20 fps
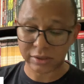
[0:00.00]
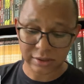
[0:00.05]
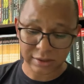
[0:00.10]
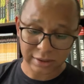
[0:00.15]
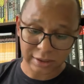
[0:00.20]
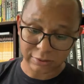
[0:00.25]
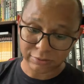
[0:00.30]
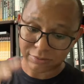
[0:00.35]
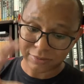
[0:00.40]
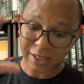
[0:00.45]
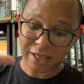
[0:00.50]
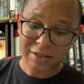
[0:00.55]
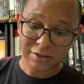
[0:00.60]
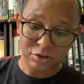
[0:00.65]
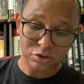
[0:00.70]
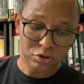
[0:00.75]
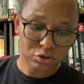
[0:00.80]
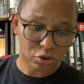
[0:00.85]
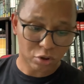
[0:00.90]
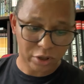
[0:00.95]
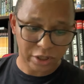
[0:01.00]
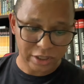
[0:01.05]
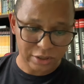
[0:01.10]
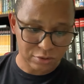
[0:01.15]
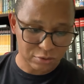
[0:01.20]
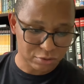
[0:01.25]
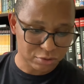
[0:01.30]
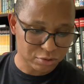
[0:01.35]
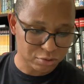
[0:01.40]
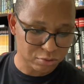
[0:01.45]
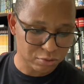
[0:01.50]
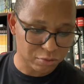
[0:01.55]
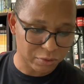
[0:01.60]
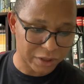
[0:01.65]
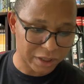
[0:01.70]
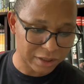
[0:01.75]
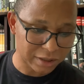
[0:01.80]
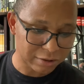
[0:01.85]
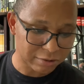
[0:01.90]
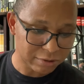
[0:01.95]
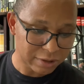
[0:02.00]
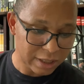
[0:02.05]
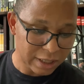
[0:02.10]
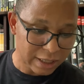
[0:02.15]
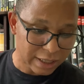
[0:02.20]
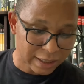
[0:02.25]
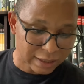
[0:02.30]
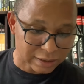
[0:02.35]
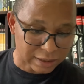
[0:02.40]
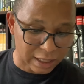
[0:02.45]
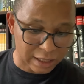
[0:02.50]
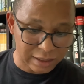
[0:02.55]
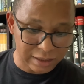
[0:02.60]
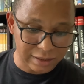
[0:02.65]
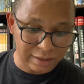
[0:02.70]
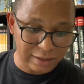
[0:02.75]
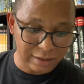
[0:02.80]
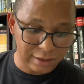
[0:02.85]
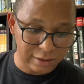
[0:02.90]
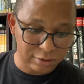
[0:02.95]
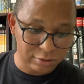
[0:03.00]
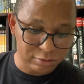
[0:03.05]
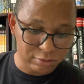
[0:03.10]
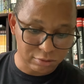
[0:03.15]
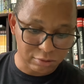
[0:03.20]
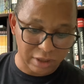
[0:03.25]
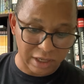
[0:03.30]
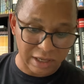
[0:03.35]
então tem histórias onde o Grendel está lidando